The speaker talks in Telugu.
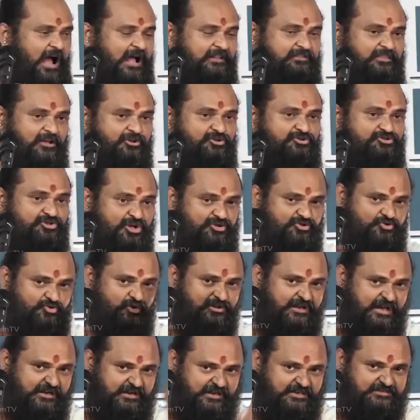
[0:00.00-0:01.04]
అతను
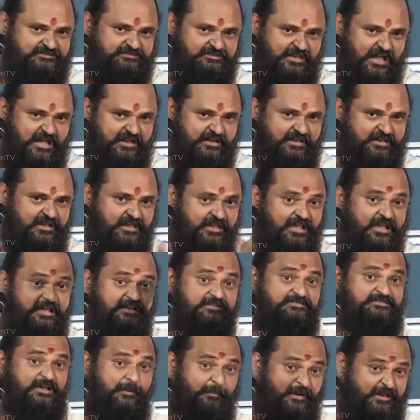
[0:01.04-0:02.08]
చేస్తున్న కష్టానికి
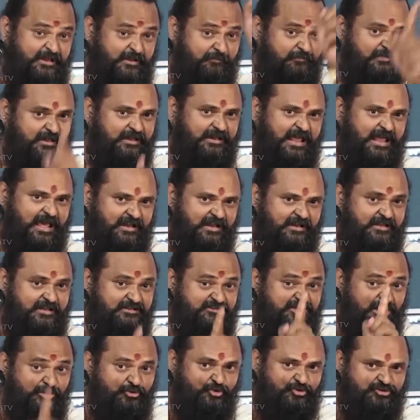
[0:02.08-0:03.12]
సమయం మిగలాలనే
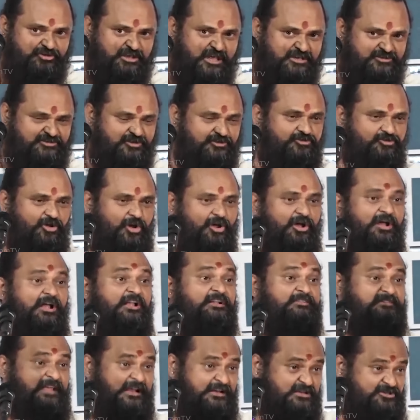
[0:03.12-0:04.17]
సదుద్దేశంతో
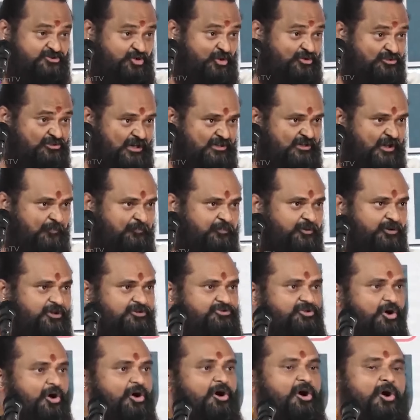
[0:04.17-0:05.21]
తన సొంత
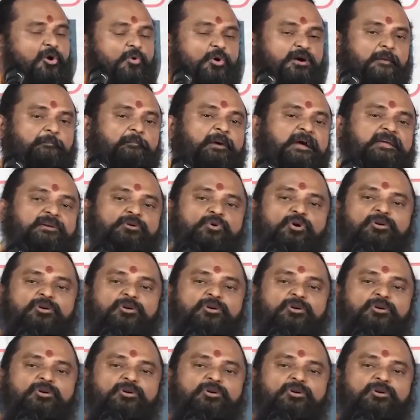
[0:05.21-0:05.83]
డబ్బులతో ఒక బైక్